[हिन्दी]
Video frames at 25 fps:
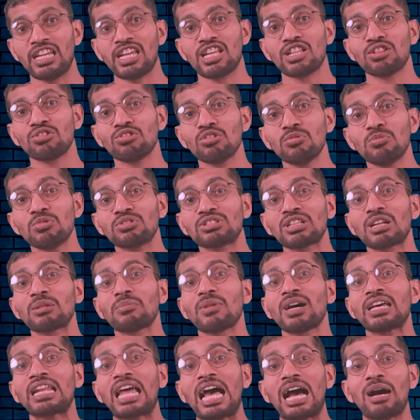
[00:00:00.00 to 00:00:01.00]
थे हिंदू
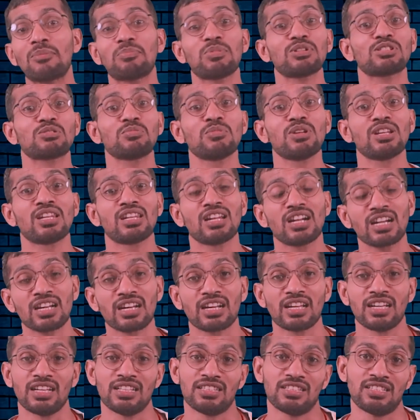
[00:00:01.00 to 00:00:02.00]
मुसलमान आपस में लड़
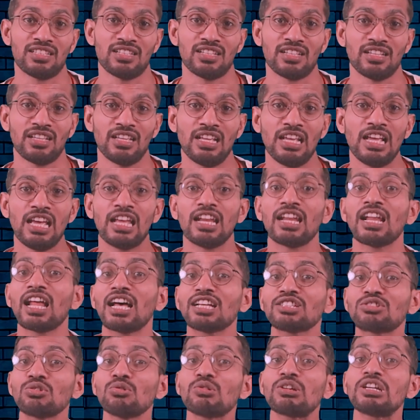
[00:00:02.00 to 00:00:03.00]
रहे थे
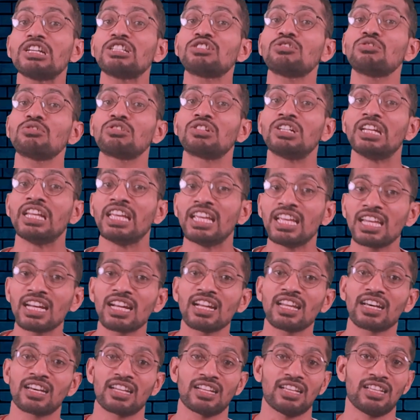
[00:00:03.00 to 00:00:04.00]
लाशों के जो
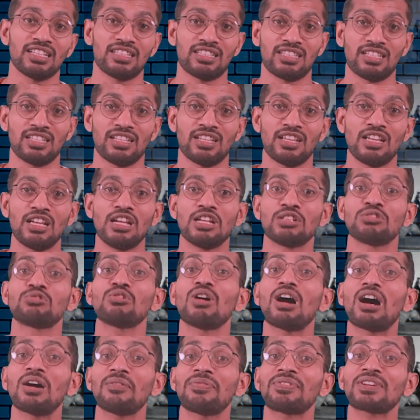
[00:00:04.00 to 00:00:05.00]
ढेर लग रहे थे
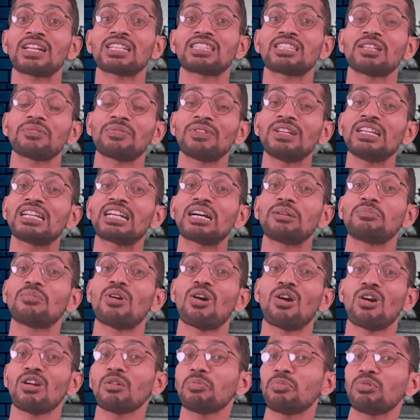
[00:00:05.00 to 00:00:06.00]
जो अफरा तफरी का
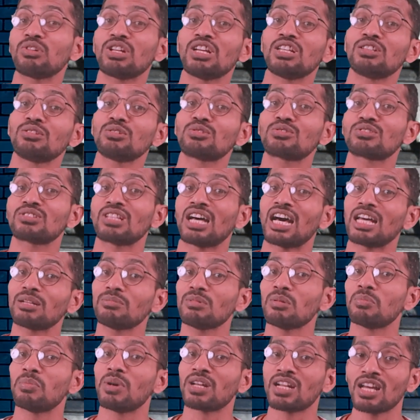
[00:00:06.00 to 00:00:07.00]
माहौल पूरे हिंदुस्तान
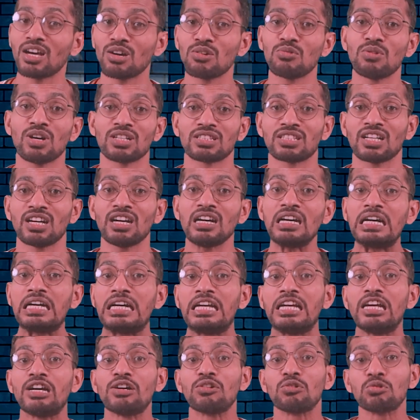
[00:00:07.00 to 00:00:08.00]
में बना हुआ था
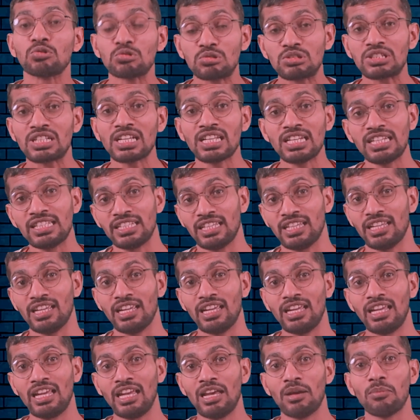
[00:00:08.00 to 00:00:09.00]
उसके लिए
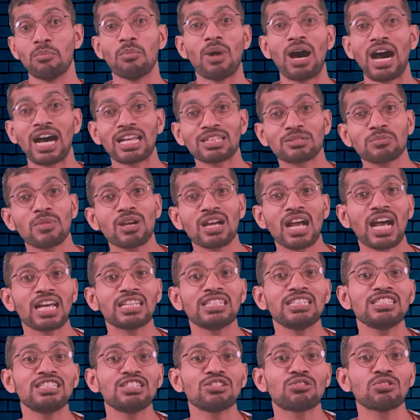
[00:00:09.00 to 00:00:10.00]
महात्मा
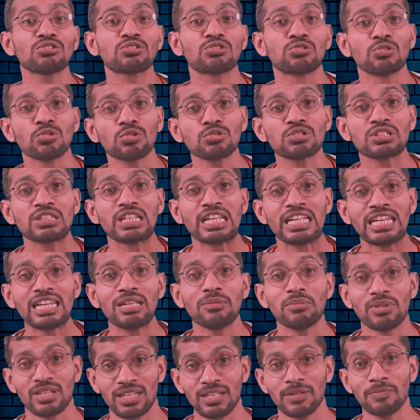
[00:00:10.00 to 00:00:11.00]
गांधी जी को दोष
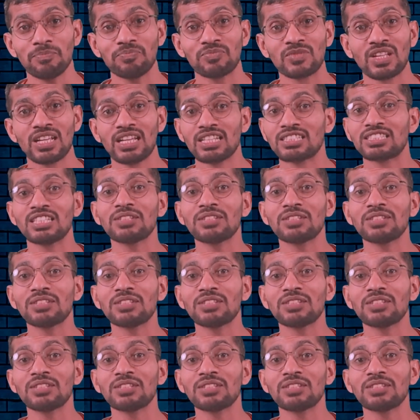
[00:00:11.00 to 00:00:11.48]
देने में